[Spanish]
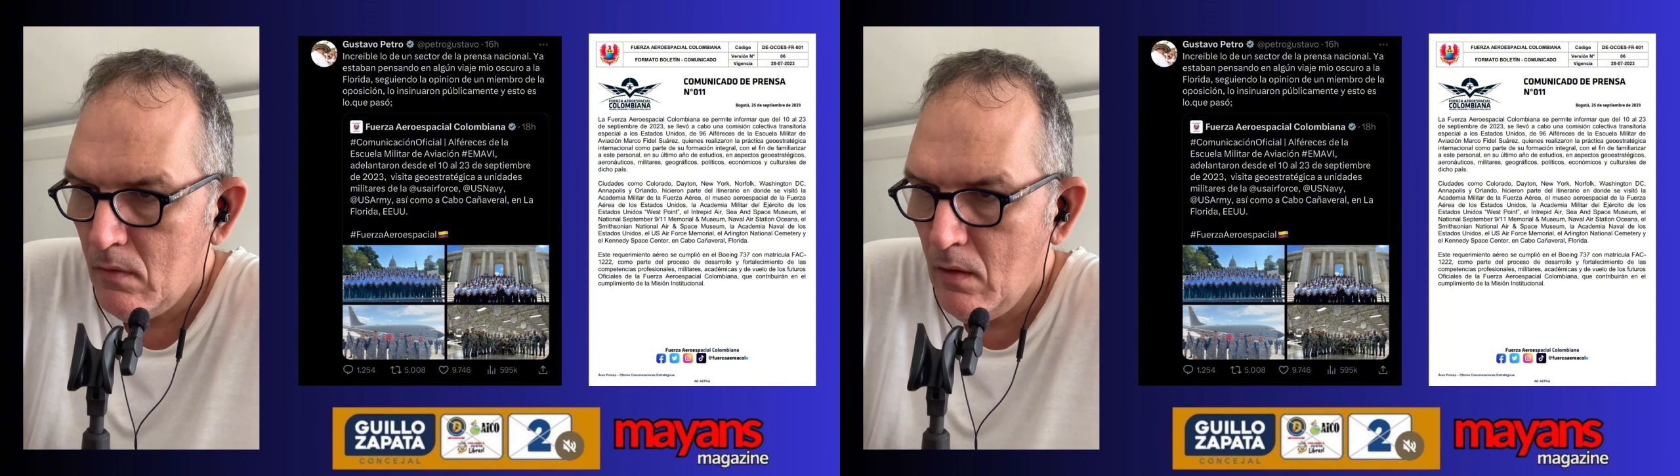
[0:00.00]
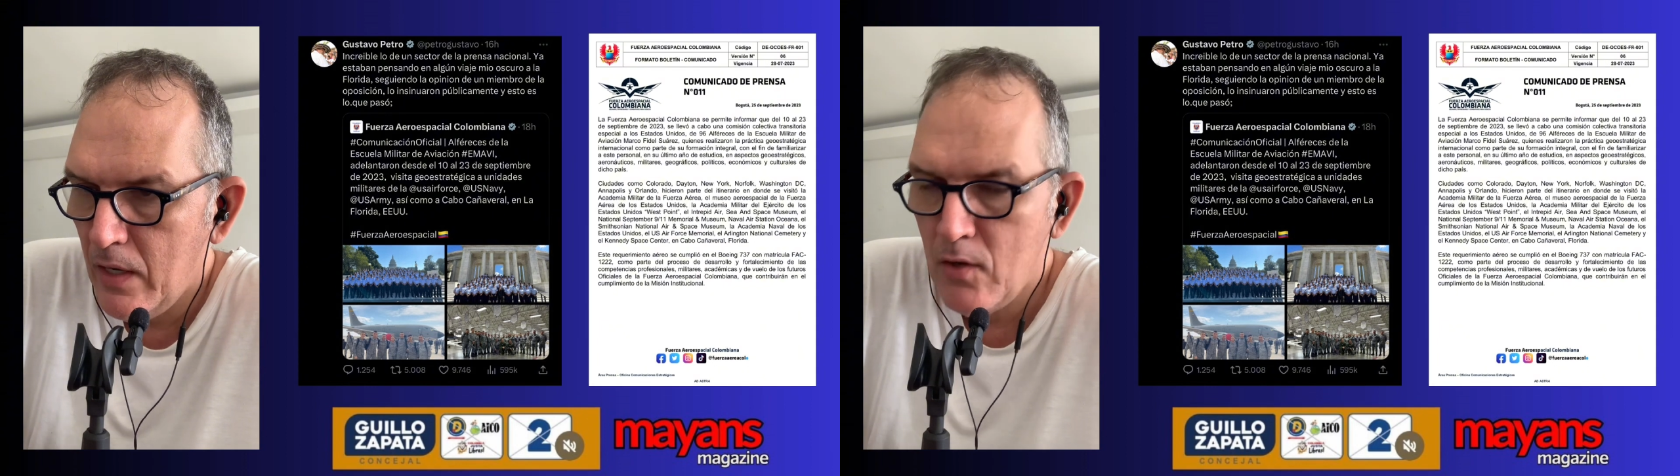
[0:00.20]

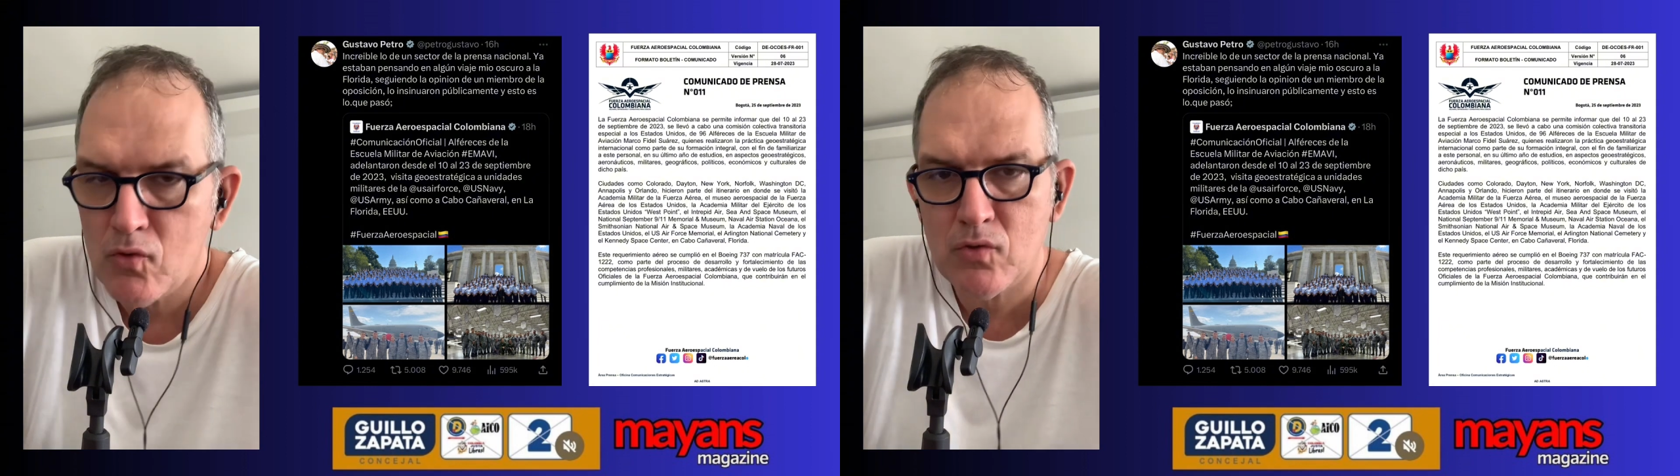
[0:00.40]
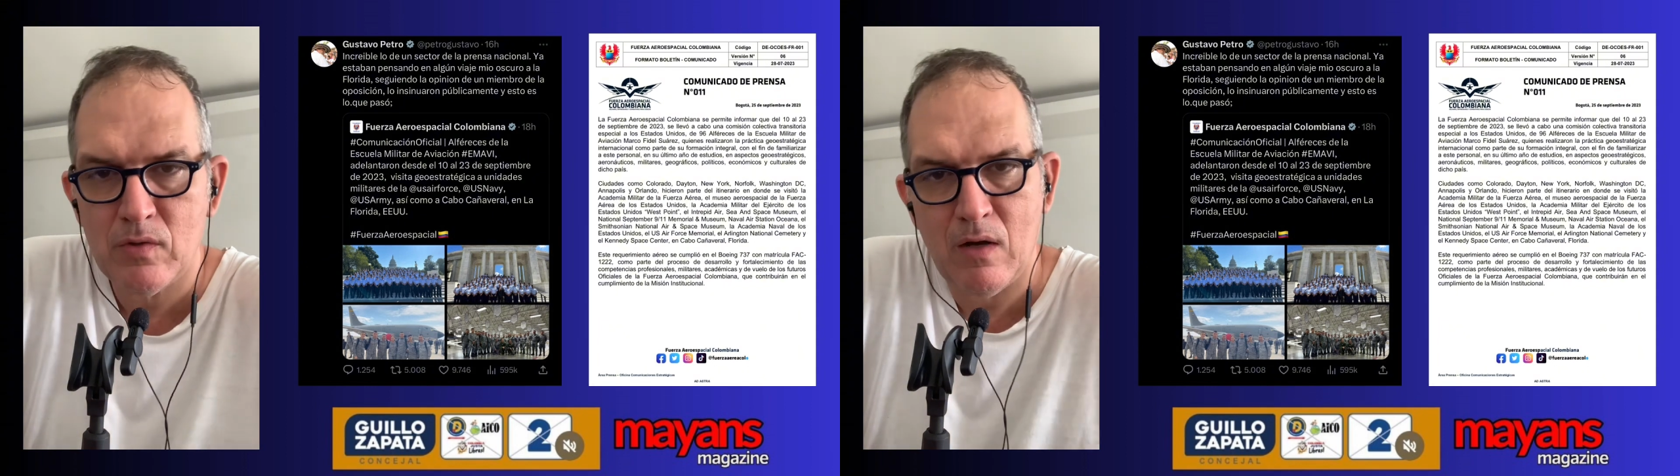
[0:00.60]

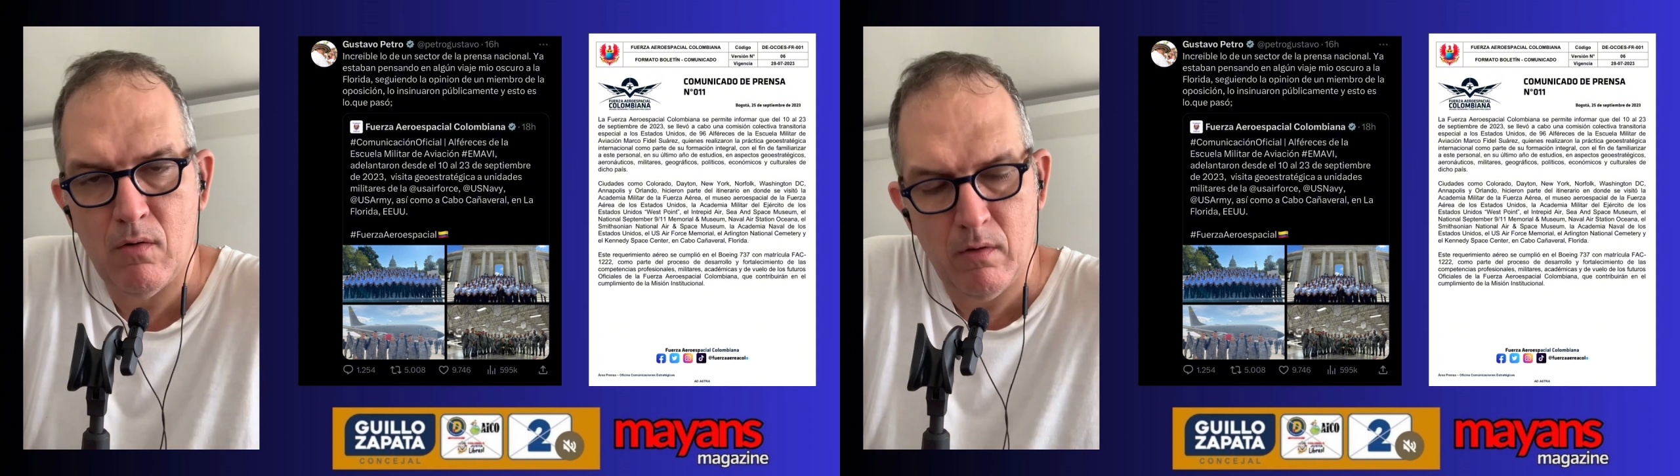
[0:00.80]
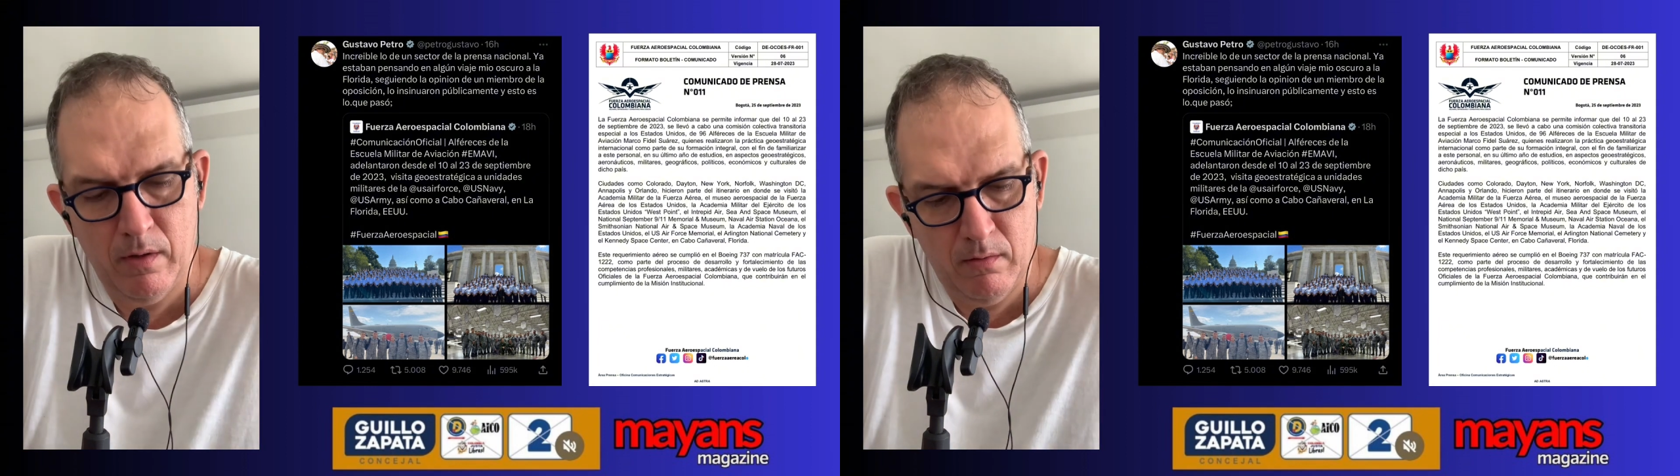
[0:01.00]
ellos
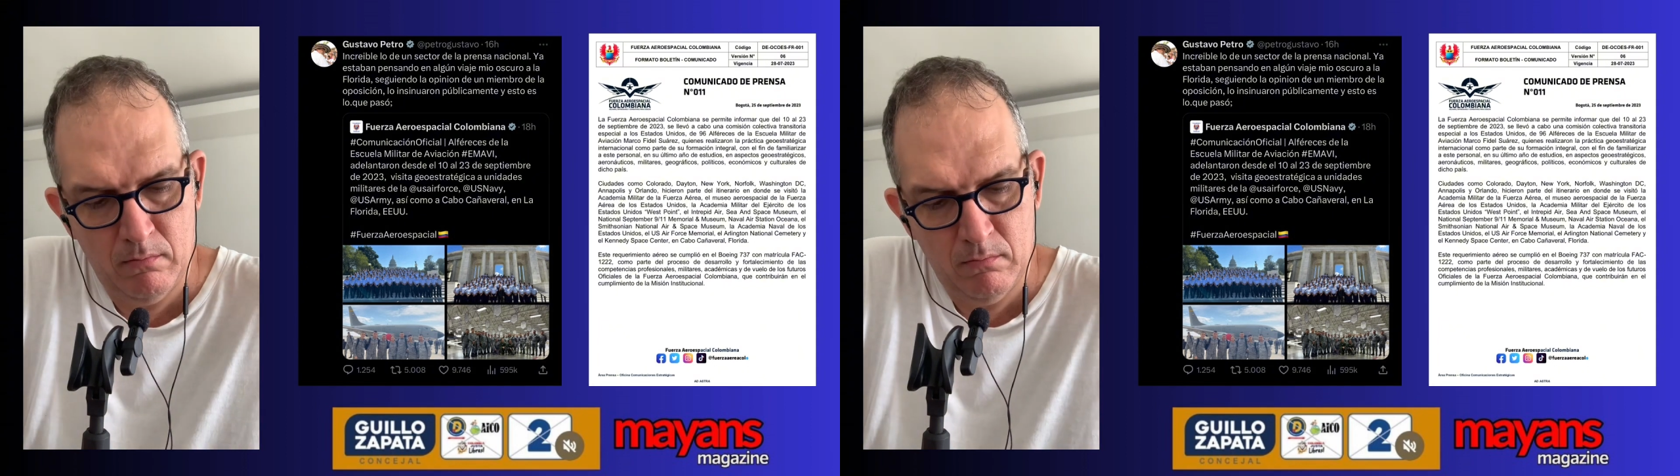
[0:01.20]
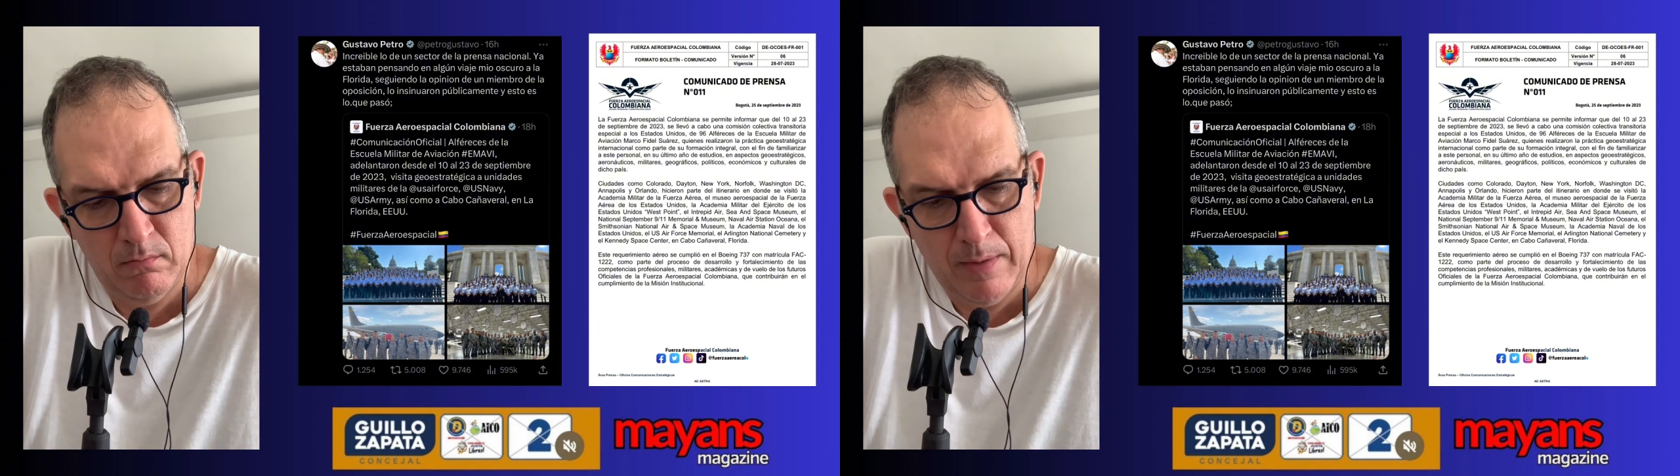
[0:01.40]

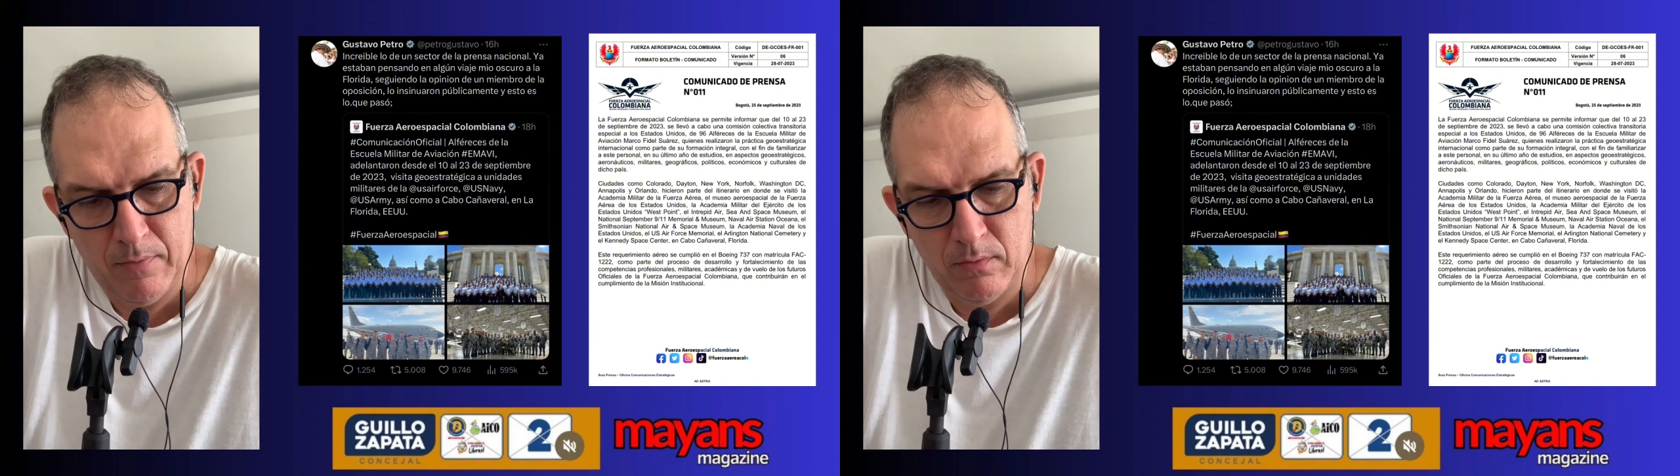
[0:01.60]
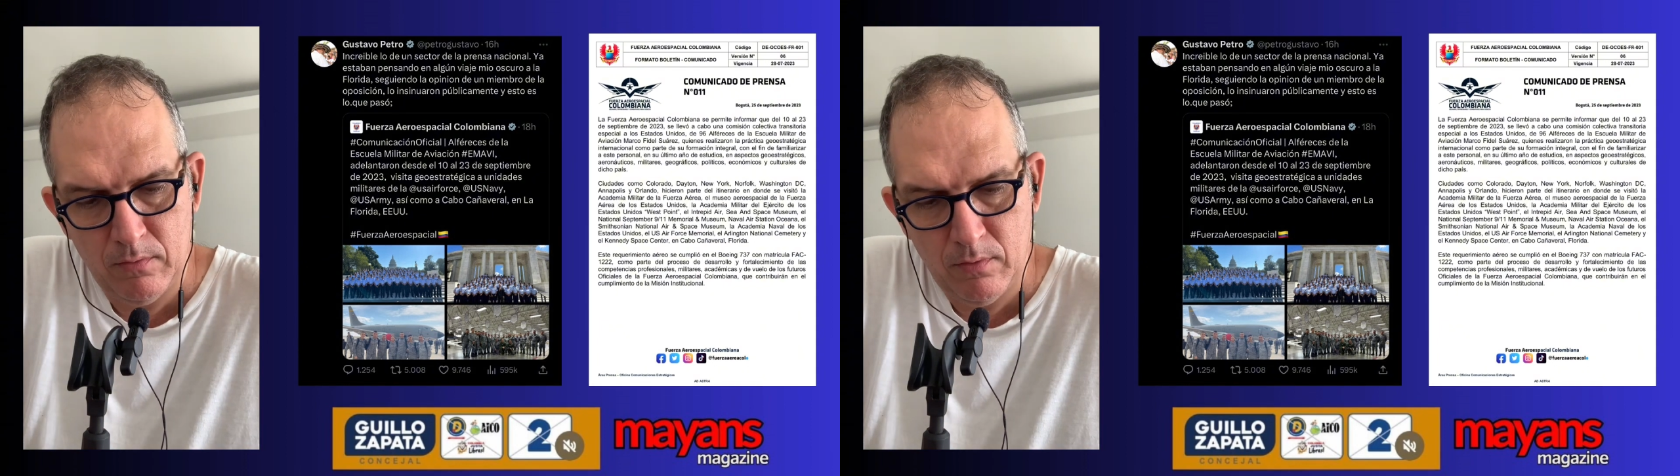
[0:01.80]
mm, de
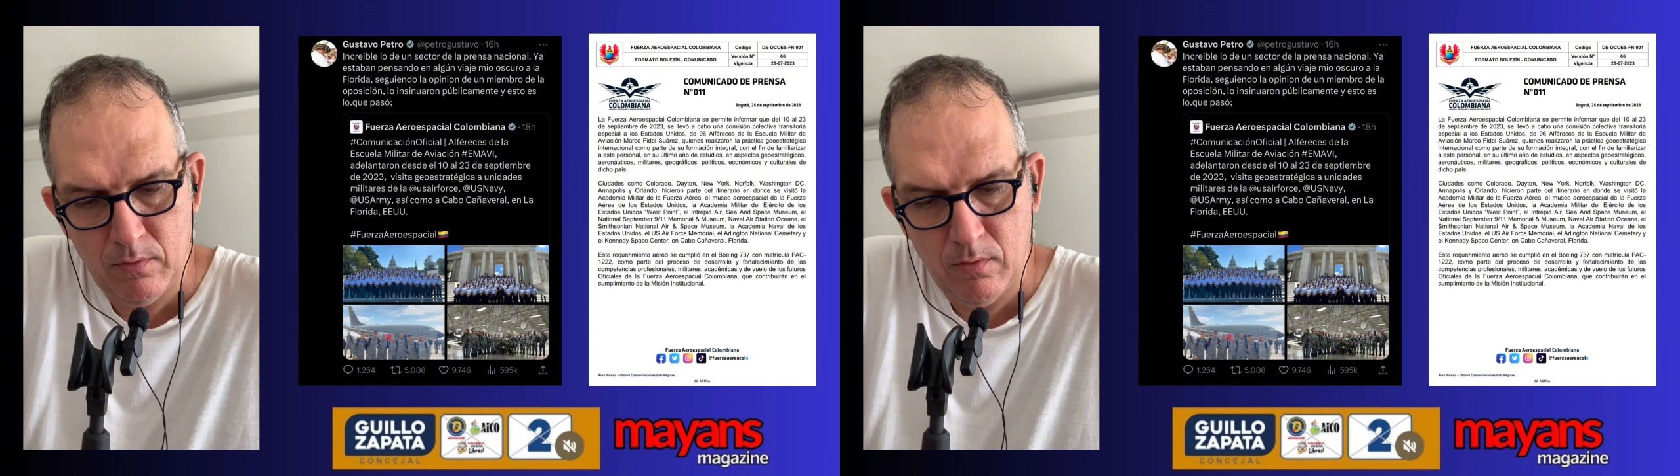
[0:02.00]
pronto